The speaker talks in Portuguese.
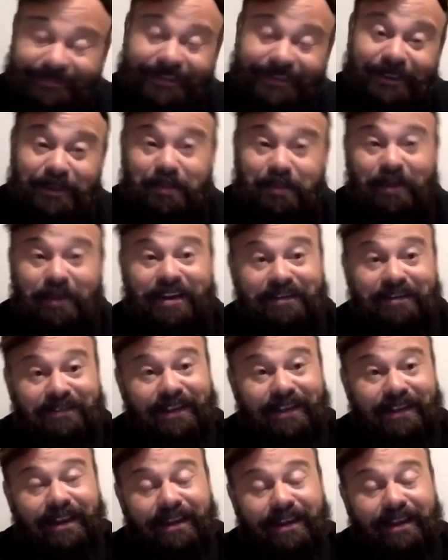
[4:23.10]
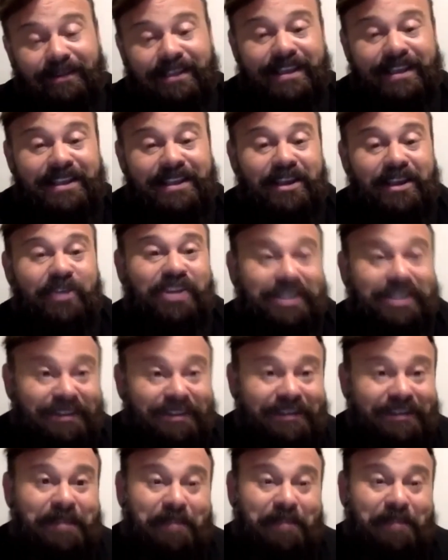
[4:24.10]
Eu não pode nem falar, mas né? eu já
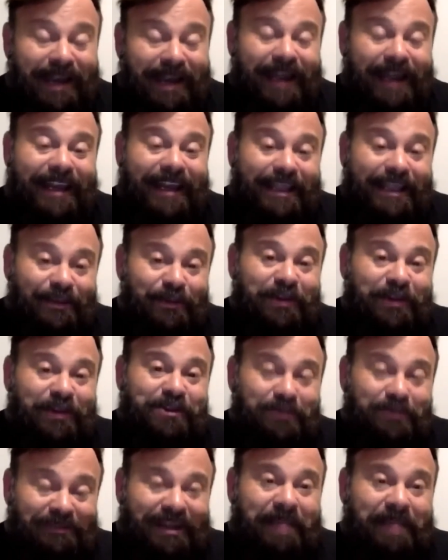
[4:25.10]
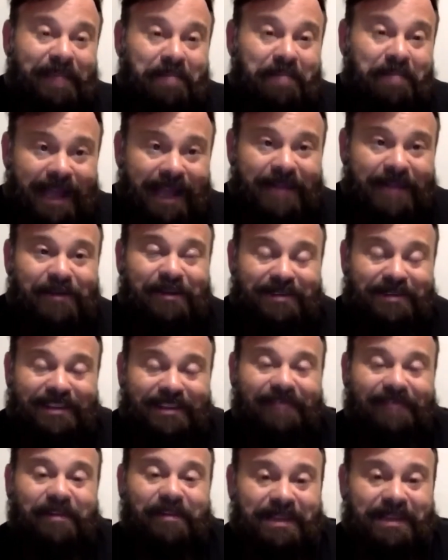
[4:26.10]
tive que parar a leitura de um trabalho que eu
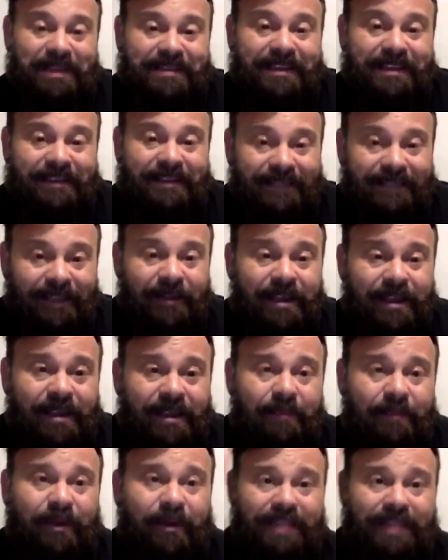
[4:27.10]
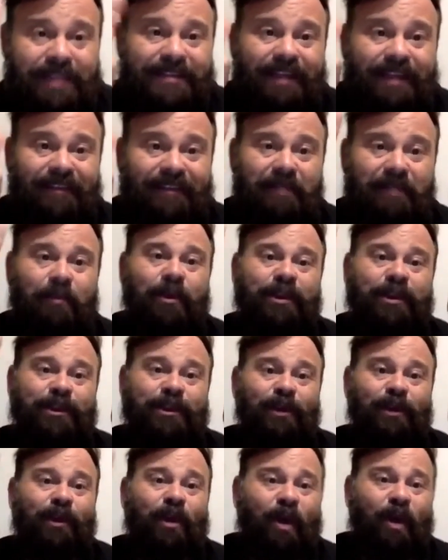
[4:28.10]
estava apresentando, porque ele estava
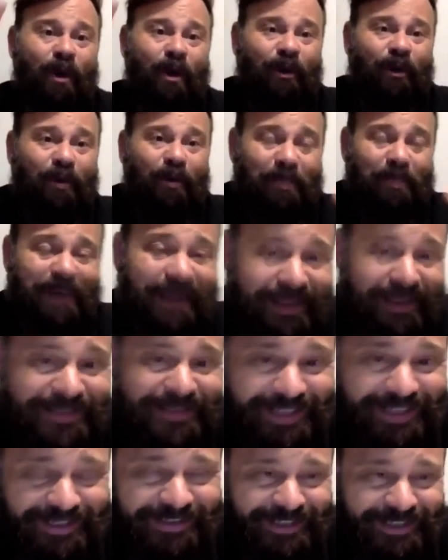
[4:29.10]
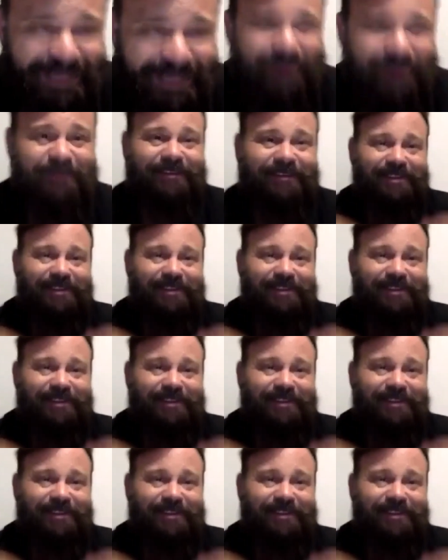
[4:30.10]
muito longo para a sessão,